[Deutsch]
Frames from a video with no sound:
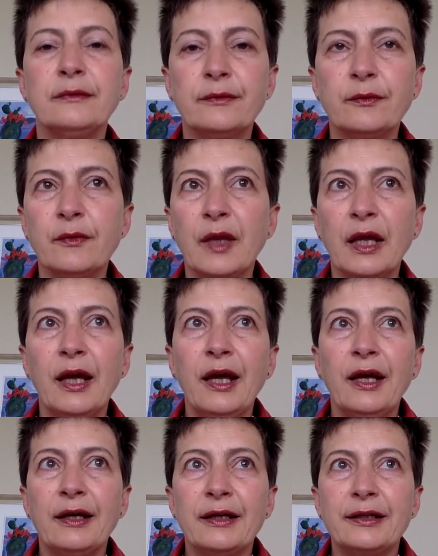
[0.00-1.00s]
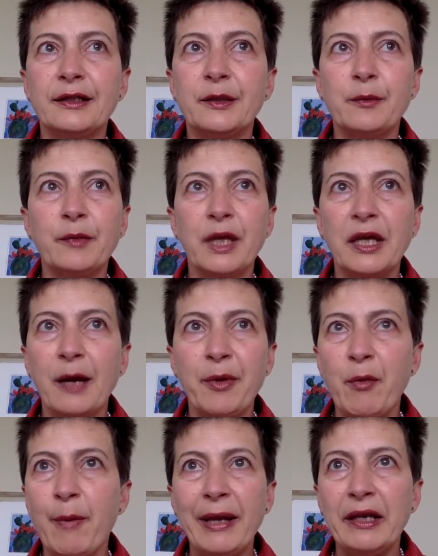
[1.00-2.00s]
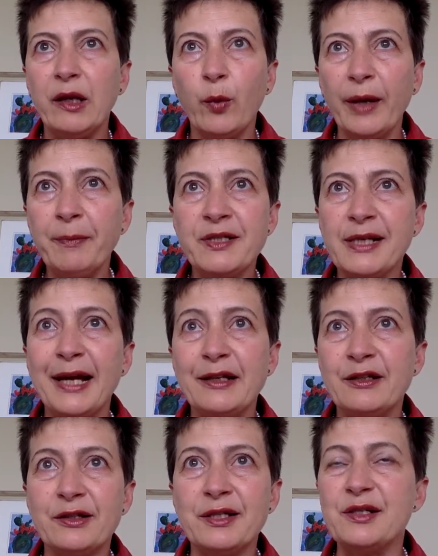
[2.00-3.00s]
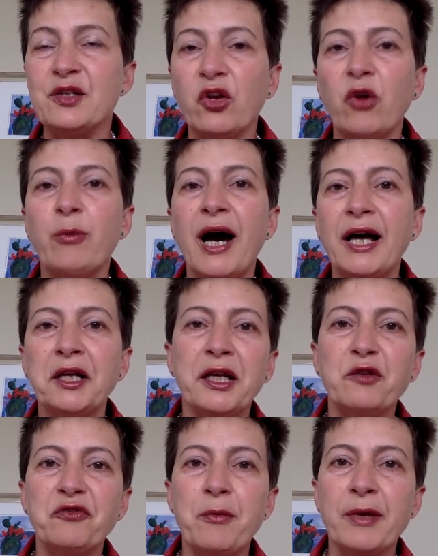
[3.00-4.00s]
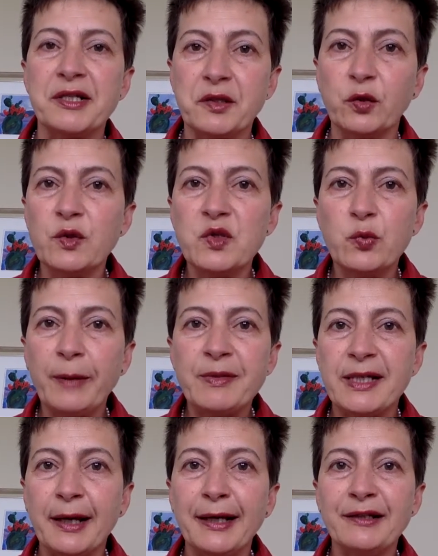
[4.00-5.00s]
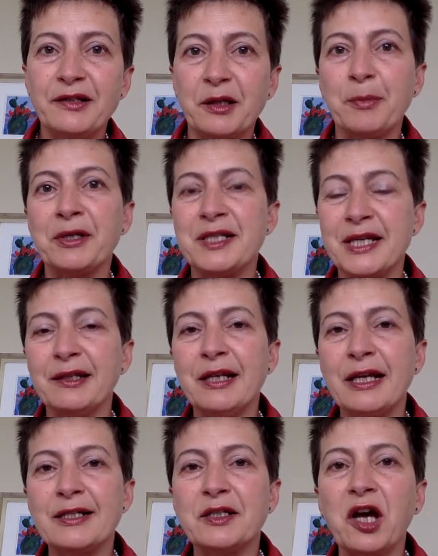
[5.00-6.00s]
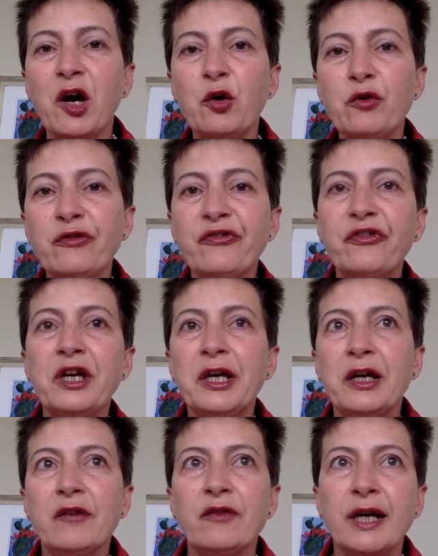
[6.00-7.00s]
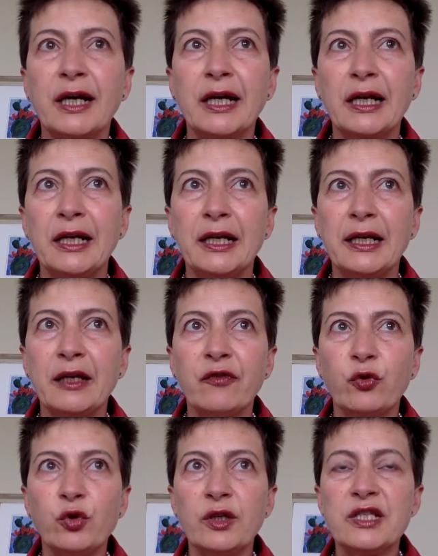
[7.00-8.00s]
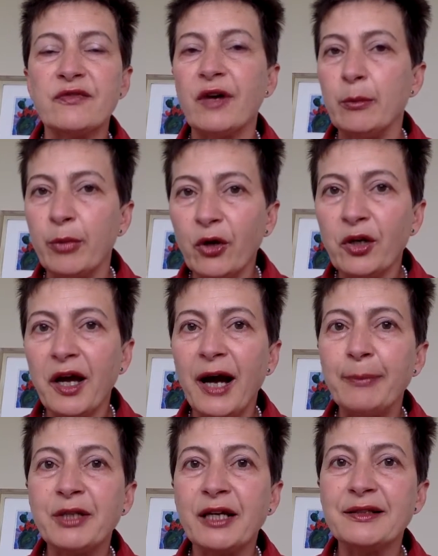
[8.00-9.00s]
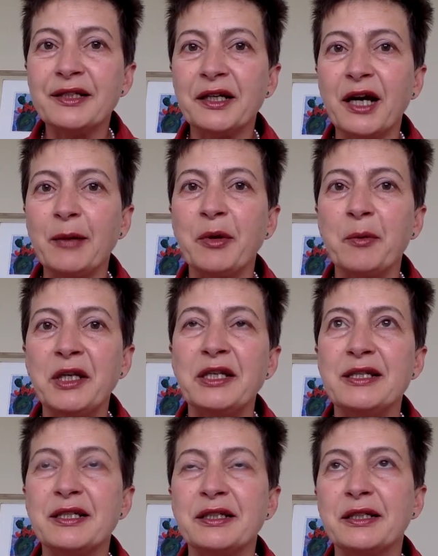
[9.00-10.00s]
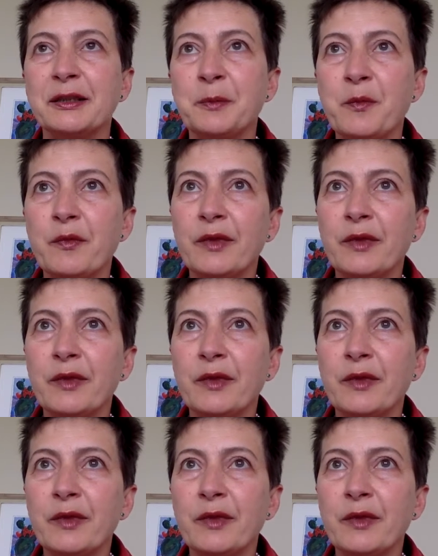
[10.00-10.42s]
Mhm. mhm. Ähm, ich habe im Moment eine Website, das ist eine normale Informationswebsite, da passiert nichts drauf, weil ich früher zwar einen Blog gehabt hatte, aber mit dieser